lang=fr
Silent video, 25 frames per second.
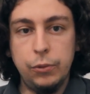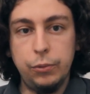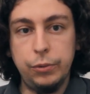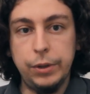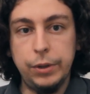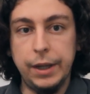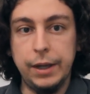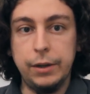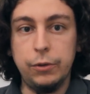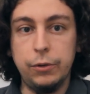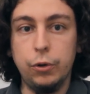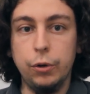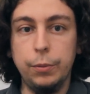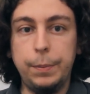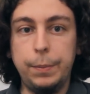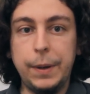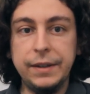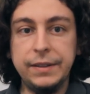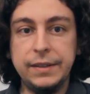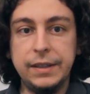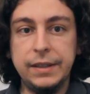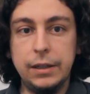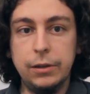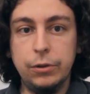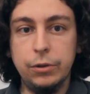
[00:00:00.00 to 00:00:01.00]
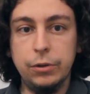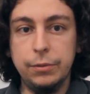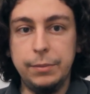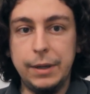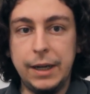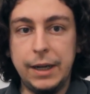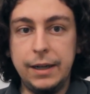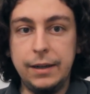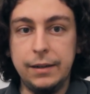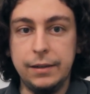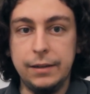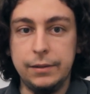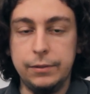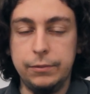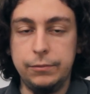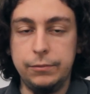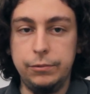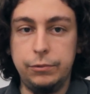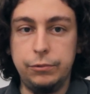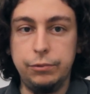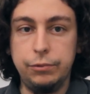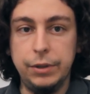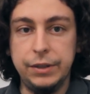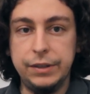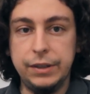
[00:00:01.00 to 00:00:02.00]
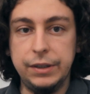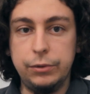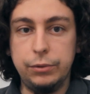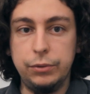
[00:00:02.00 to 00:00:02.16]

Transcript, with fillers: où il y a un gros partiel global, hein, où tous les